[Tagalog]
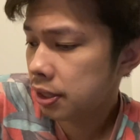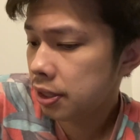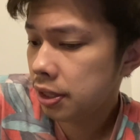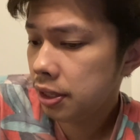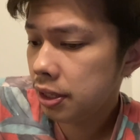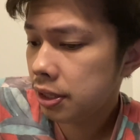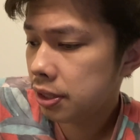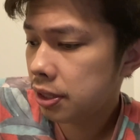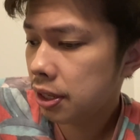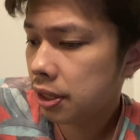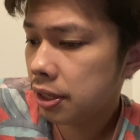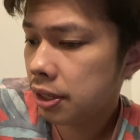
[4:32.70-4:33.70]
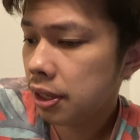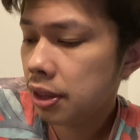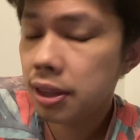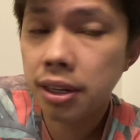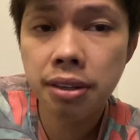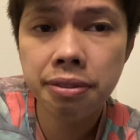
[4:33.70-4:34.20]
And uh,
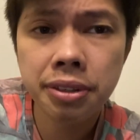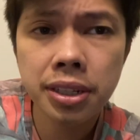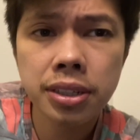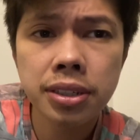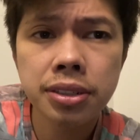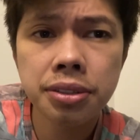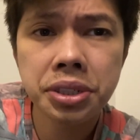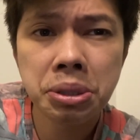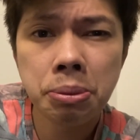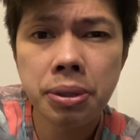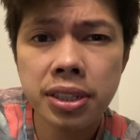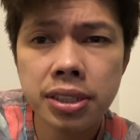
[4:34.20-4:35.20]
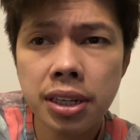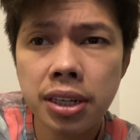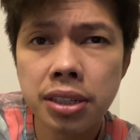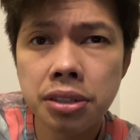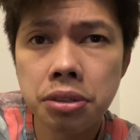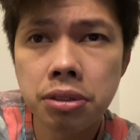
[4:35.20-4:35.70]
living, so sobrang
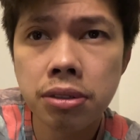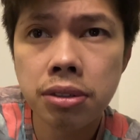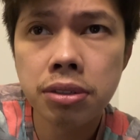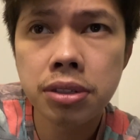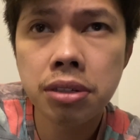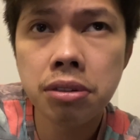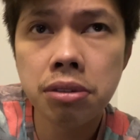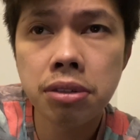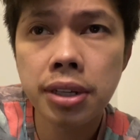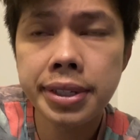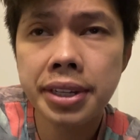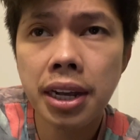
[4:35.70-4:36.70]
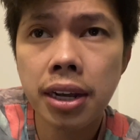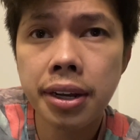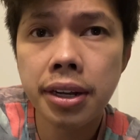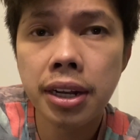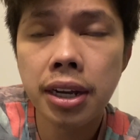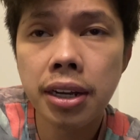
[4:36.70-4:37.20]
sakit. So siguro ang sa
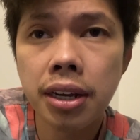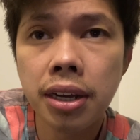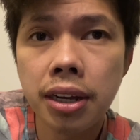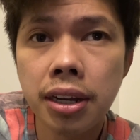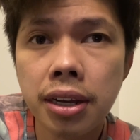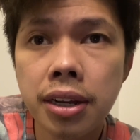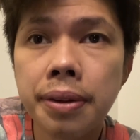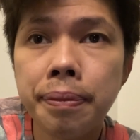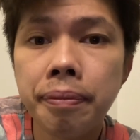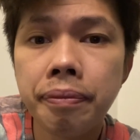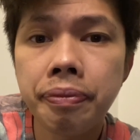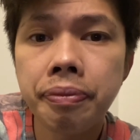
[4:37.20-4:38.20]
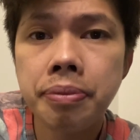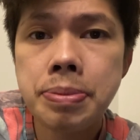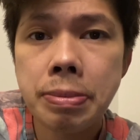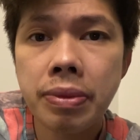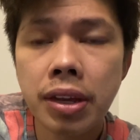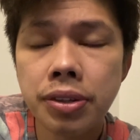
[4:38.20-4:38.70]
akin lang uh,
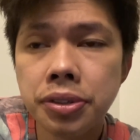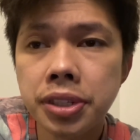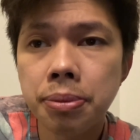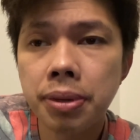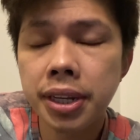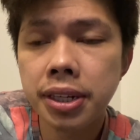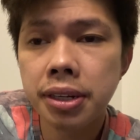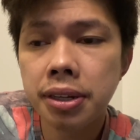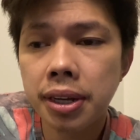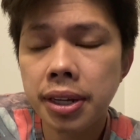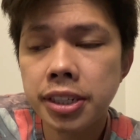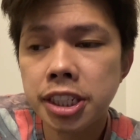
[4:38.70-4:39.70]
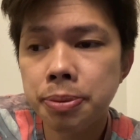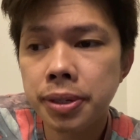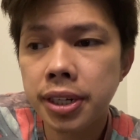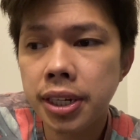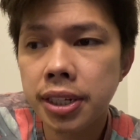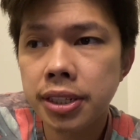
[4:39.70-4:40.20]
doon sa mga hindi
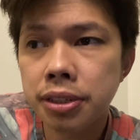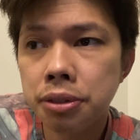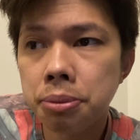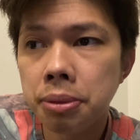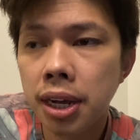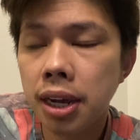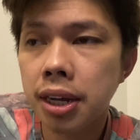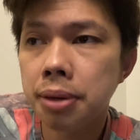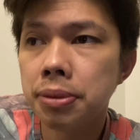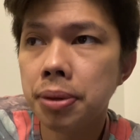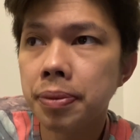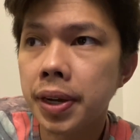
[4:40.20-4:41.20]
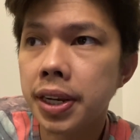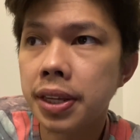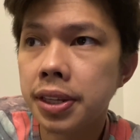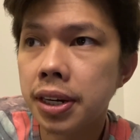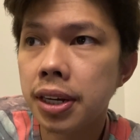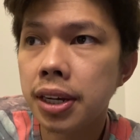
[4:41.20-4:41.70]
naka-experience, kung makakaramdam ka ng
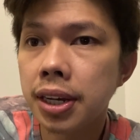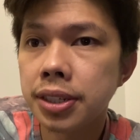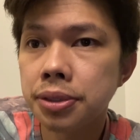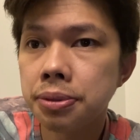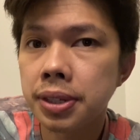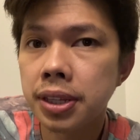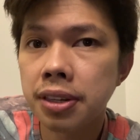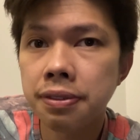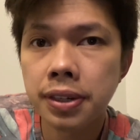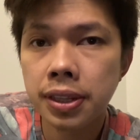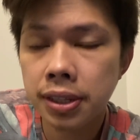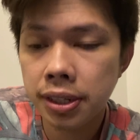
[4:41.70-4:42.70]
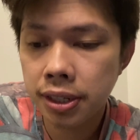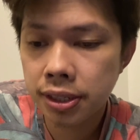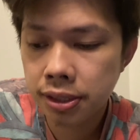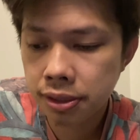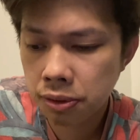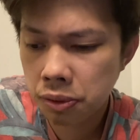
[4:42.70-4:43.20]
trangkaso, whatever it
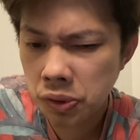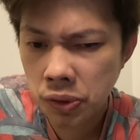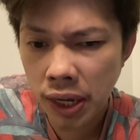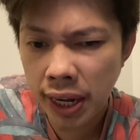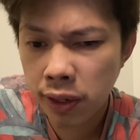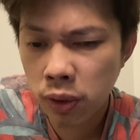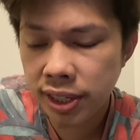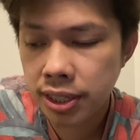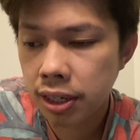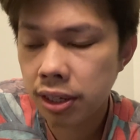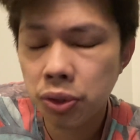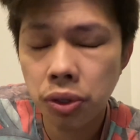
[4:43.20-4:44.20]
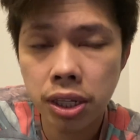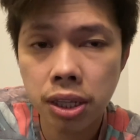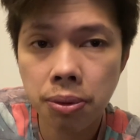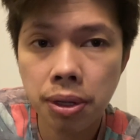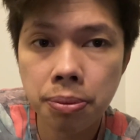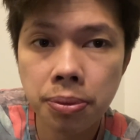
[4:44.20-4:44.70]
is, kung gaano kasakit yung
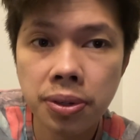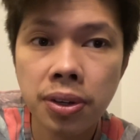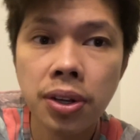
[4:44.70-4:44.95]
katawan mo,